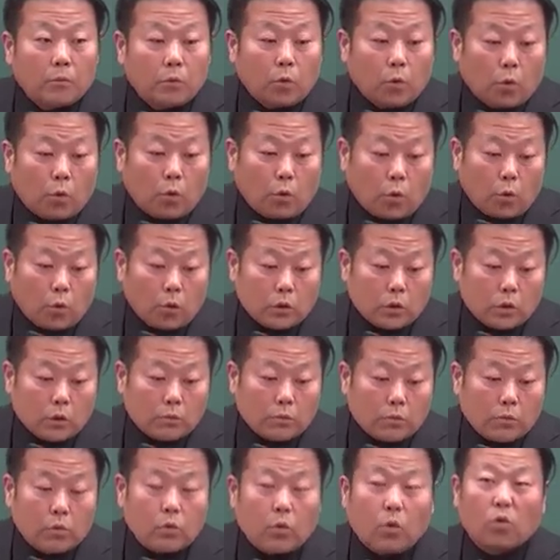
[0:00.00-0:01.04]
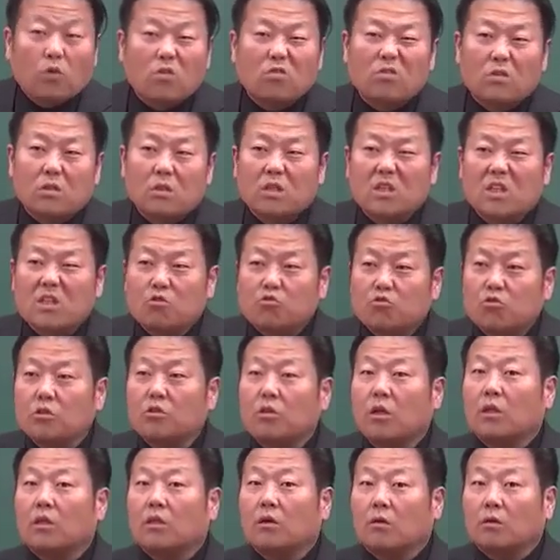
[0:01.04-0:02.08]
놓고 식품을 고를 수 있는 기준이
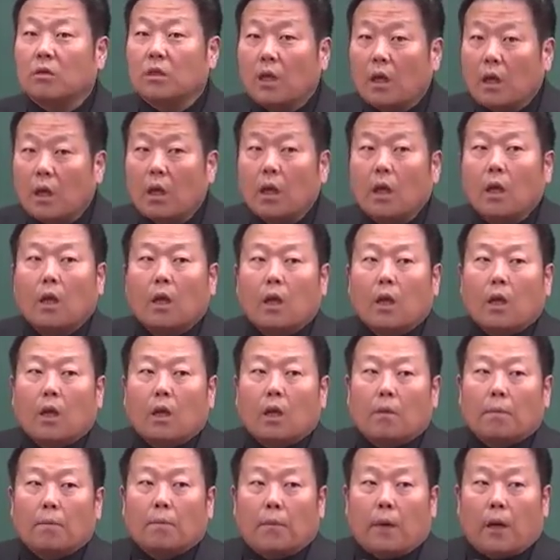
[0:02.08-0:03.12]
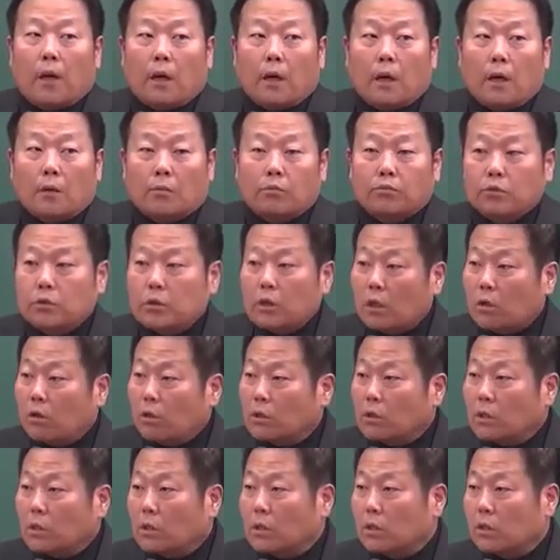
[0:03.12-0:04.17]
되는 건데 마 문장이
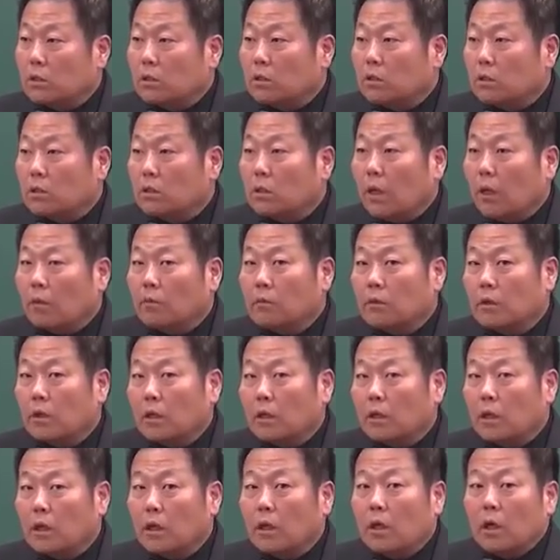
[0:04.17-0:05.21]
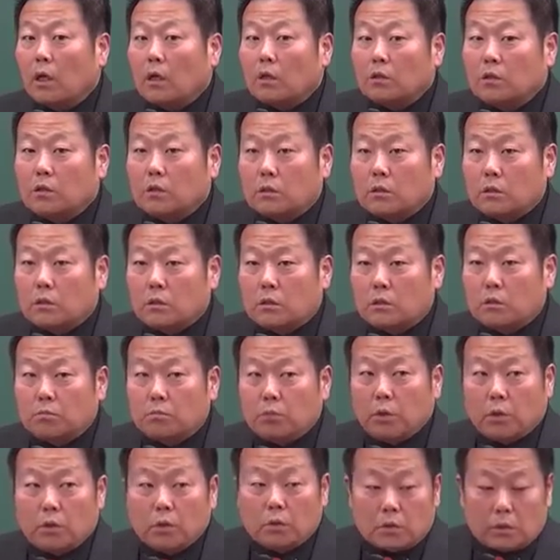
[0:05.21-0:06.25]
굉장히 길죠. 근데 아무튼간에
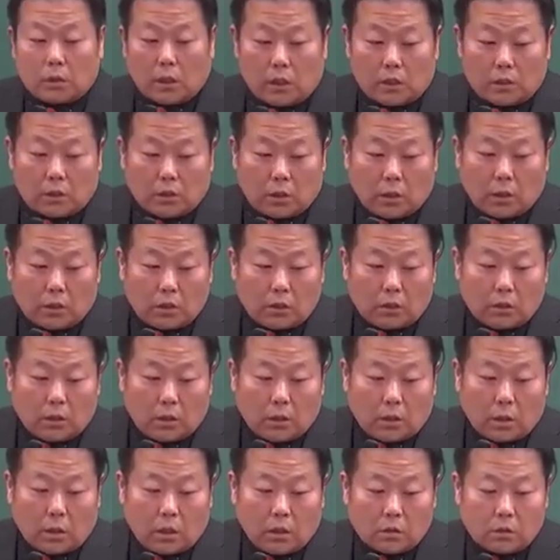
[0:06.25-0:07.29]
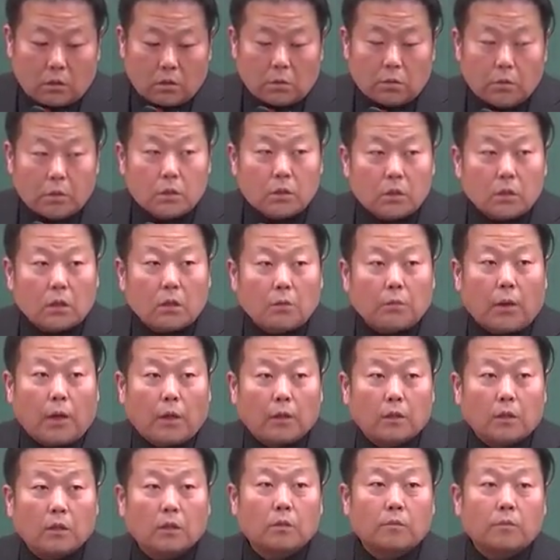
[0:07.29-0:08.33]
몇 달 전에는 햇섭 인증을
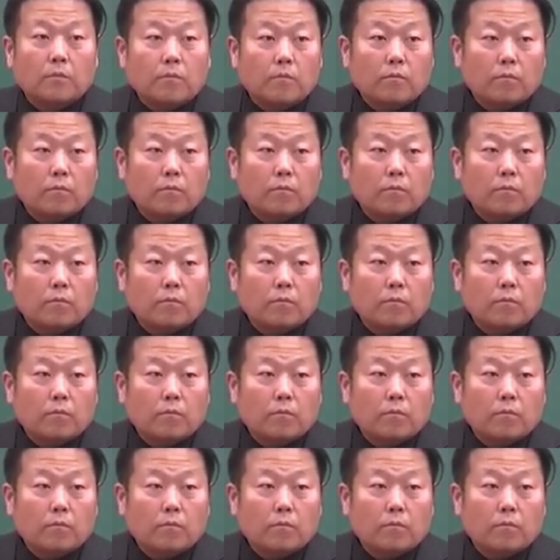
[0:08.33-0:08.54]
받은